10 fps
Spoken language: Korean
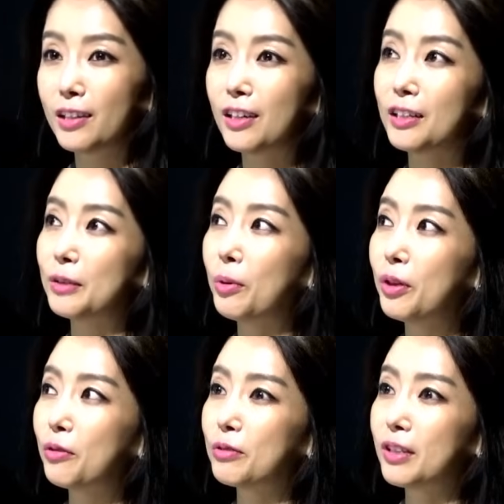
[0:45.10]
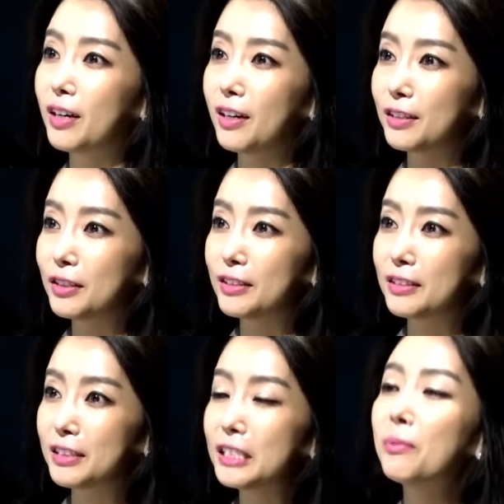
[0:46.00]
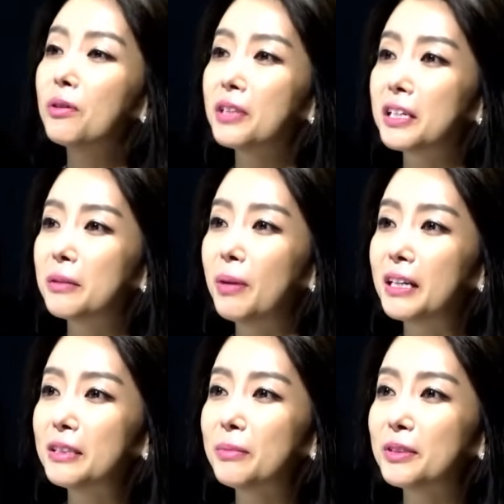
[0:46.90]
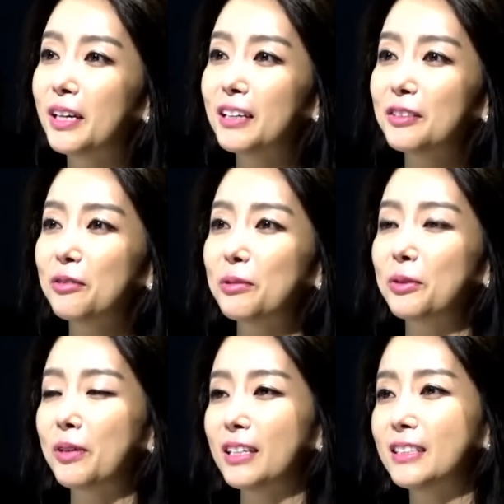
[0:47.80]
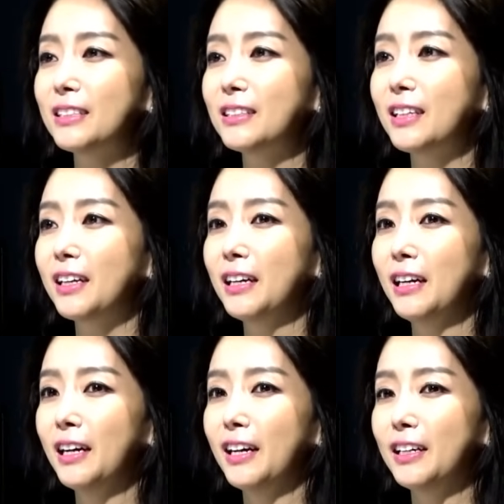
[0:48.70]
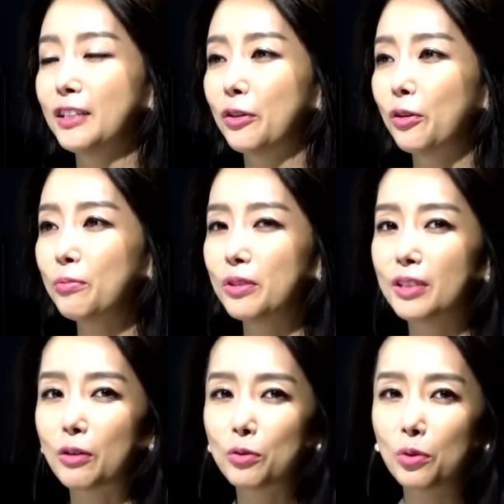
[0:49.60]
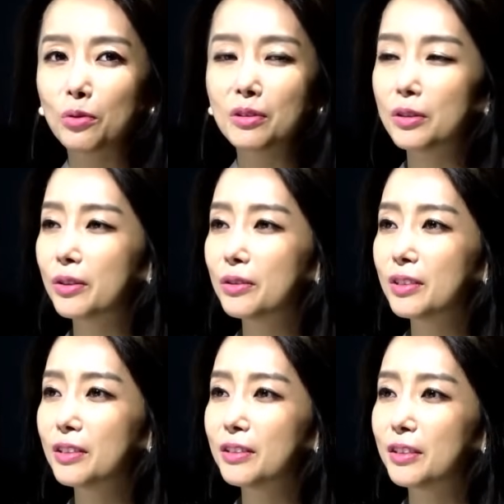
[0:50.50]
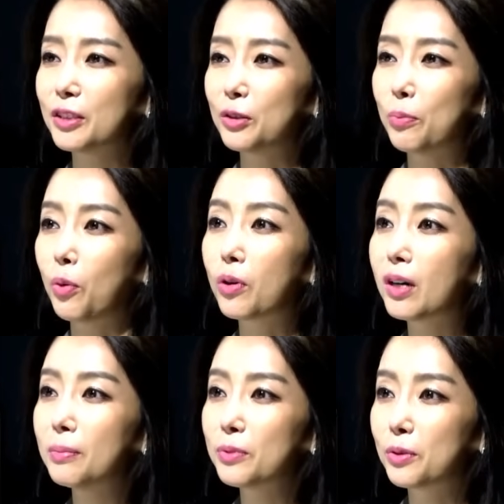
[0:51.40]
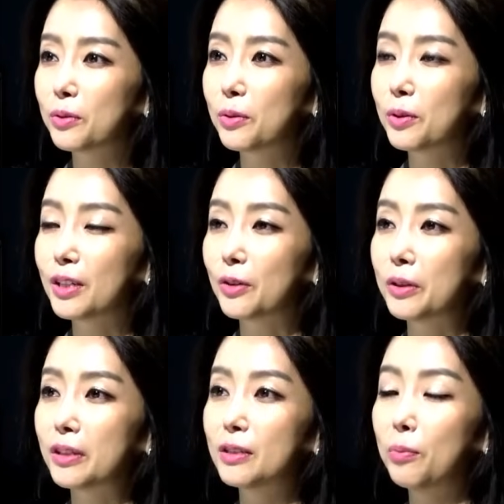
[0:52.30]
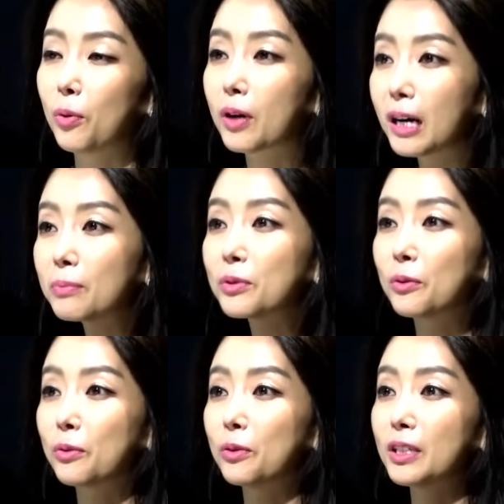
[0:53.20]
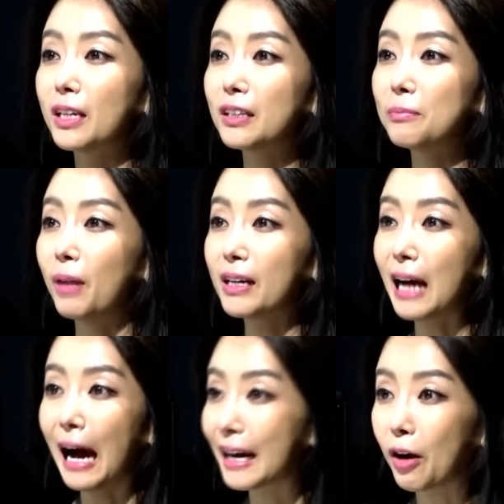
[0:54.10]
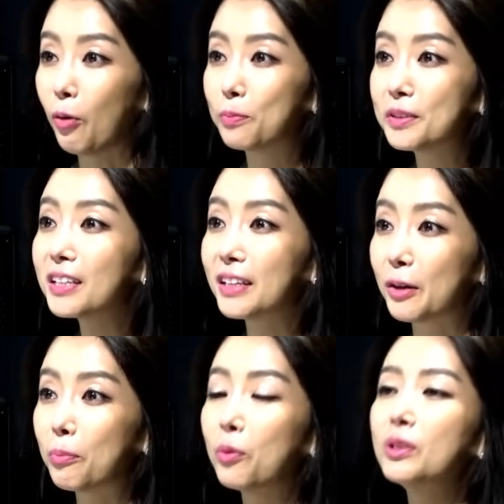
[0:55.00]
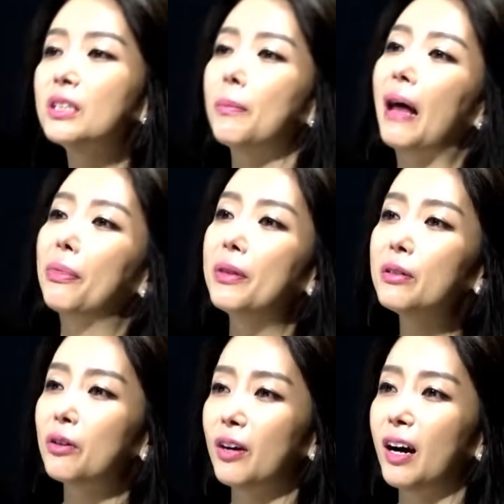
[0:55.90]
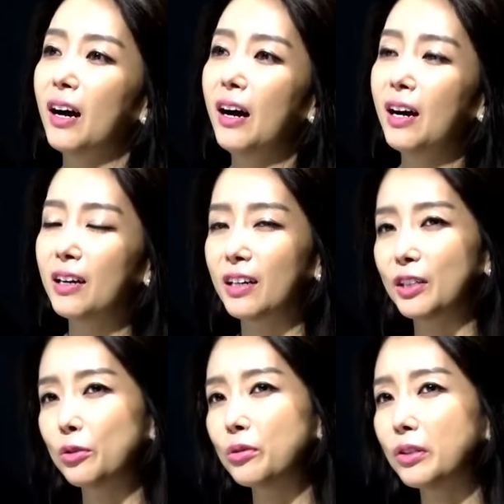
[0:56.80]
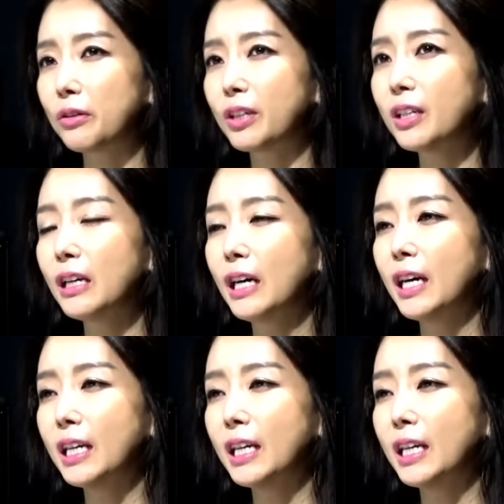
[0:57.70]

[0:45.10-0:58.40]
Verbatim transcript: 그러니까 이번에 우리가 10억 내기 받으면서 학력 위조 갔을 때 여러분들이 자꾸 조인트 컨센트레이션이 복합 전공이라고 하는데 그 복합 전공이라는 말이 아예 없잖아요. 네. 본인이 네. 만든 거야. 음. 그러니까 이준석이